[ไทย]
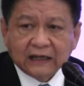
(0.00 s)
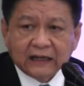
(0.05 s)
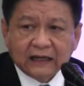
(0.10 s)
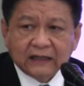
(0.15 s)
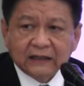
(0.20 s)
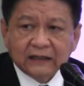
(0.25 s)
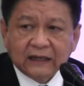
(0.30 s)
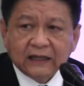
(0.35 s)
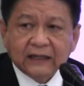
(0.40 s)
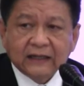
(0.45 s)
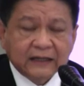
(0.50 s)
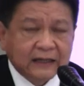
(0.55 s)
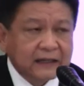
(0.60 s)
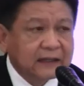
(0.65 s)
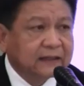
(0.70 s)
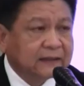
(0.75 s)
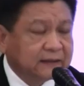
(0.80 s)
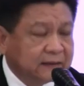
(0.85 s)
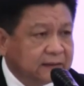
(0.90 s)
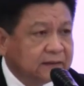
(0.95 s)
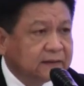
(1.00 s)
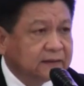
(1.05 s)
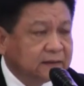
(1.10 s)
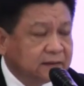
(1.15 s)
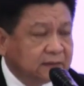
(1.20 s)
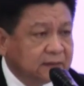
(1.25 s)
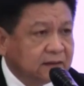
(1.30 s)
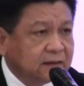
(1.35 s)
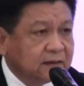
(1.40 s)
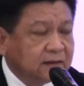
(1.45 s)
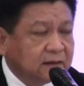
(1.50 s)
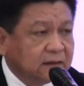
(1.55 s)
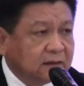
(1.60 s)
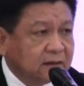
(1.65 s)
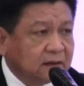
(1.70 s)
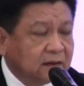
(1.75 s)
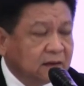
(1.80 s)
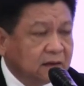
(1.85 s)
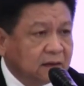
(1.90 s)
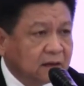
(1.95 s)
กันอะไรเงี้ย
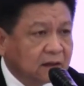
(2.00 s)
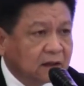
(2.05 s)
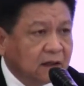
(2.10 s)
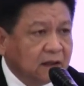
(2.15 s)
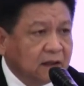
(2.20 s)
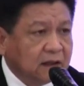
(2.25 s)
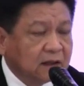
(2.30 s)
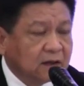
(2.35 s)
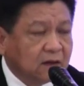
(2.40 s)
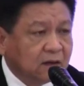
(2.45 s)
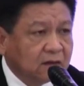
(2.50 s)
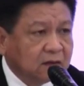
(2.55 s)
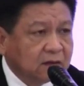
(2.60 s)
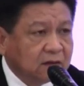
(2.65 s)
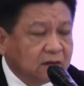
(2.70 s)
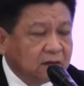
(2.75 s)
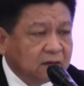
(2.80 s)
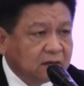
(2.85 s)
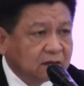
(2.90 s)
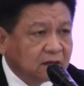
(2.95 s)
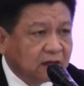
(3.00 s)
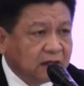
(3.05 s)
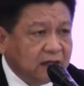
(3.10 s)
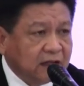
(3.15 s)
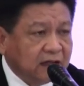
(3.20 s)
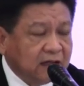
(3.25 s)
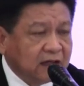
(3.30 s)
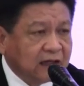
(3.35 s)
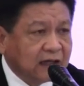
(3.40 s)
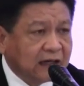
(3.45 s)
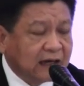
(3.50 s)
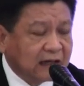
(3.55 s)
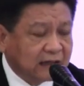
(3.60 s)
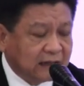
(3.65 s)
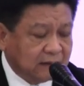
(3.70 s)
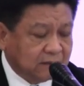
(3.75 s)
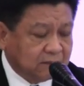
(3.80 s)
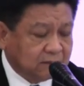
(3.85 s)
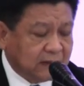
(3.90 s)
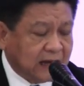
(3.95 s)
แล้วก็เรื่องของตอนนี้ที่กำลัง
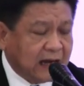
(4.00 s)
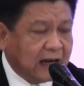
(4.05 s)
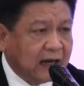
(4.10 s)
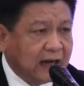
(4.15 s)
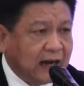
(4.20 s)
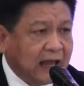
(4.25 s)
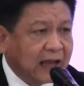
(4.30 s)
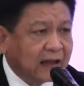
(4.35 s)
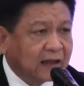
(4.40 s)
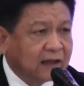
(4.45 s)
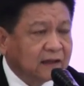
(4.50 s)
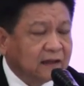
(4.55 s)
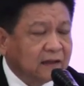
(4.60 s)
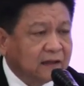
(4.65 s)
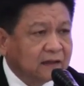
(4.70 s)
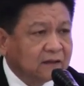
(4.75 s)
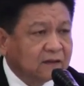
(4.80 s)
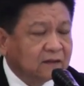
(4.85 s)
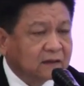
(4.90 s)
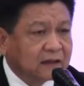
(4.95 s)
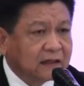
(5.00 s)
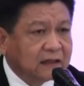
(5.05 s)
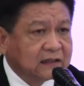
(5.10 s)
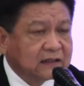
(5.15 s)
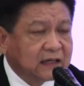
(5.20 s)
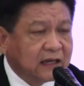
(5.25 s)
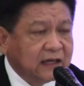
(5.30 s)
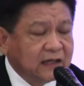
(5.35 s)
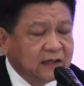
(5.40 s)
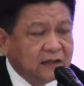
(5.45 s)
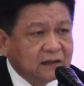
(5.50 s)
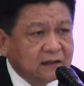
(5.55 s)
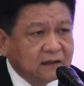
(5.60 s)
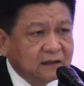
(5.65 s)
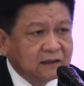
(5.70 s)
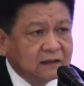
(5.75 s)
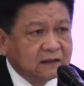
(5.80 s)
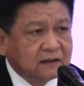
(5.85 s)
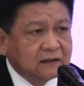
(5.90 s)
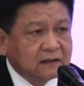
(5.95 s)
มาแรงก็คือเรื่องของการใช้
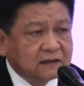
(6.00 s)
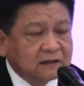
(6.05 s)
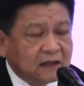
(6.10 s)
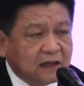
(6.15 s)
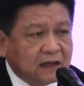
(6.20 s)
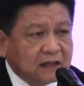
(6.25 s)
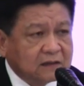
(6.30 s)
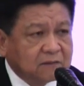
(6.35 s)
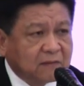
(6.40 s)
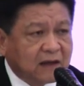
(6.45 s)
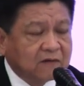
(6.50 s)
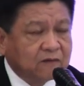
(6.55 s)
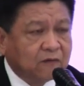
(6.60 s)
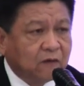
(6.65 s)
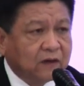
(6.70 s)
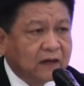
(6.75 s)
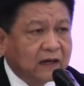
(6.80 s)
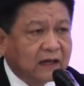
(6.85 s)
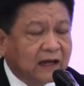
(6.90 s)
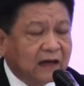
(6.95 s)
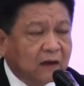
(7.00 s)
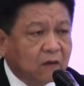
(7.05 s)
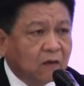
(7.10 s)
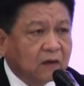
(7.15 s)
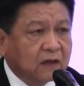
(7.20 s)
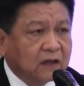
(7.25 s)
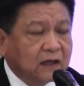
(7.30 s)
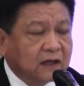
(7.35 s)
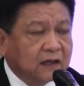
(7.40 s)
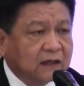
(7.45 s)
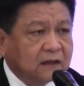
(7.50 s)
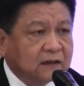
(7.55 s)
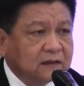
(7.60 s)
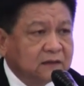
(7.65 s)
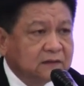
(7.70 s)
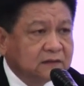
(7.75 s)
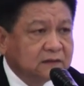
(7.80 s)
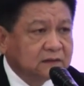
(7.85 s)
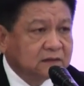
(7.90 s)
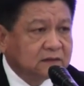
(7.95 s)
สมาร์ทโฟนในการโอนเงิน
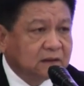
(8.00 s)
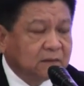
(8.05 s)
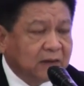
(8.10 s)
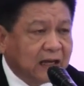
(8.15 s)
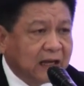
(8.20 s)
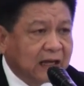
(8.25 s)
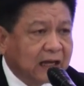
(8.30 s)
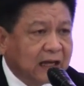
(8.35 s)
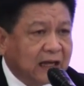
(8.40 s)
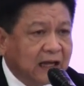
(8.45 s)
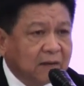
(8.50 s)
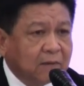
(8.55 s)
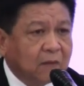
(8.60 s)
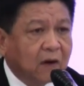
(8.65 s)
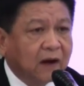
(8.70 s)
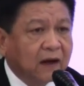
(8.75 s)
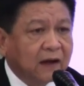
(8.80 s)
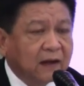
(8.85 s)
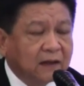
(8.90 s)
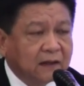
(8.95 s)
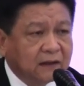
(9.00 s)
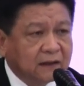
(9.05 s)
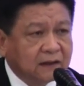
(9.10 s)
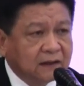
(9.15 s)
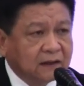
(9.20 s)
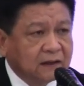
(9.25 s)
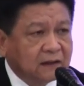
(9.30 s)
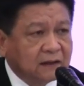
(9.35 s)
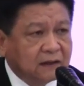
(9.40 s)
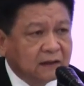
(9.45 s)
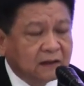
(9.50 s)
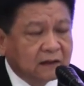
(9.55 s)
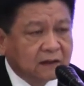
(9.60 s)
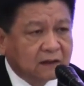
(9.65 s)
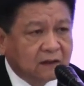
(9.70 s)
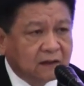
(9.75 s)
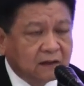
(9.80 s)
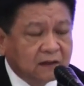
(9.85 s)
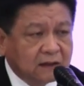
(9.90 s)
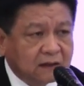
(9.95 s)
ชำระค่าบ่อนแล้ว
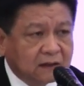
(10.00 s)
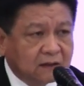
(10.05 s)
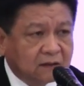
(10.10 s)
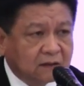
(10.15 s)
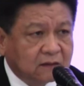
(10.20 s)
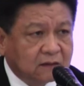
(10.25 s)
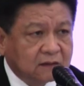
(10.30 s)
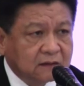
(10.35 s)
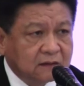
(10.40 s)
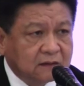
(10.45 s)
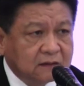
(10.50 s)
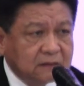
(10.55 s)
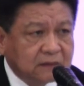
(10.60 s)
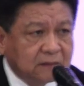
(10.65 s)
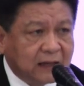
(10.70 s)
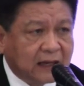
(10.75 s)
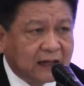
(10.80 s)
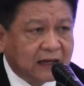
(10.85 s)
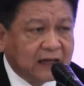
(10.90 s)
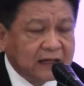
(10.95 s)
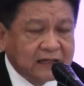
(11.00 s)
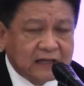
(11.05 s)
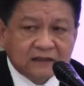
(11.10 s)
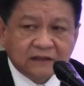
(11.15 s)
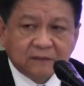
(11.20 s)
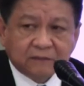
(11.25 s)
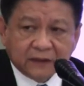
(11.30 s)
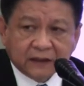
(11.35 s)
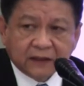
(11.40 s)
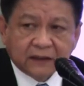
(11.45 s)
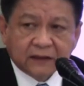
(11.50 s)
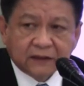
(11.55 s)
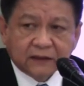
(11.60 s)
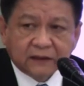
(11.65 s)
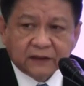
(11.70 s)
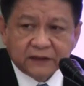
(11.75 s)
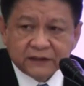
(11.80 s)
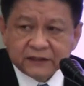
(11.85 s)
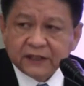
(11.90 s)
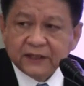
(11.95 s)
ก็เรื่องของชำระค่ายาเสพติด
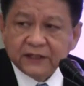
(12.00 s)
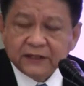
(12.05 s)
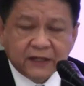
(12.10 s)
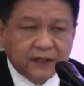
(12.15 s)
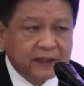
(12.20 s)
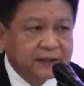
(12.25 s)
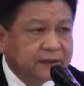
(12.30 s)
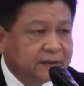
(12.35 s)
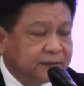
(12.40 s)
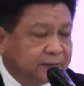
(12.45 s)
เจอเยอะ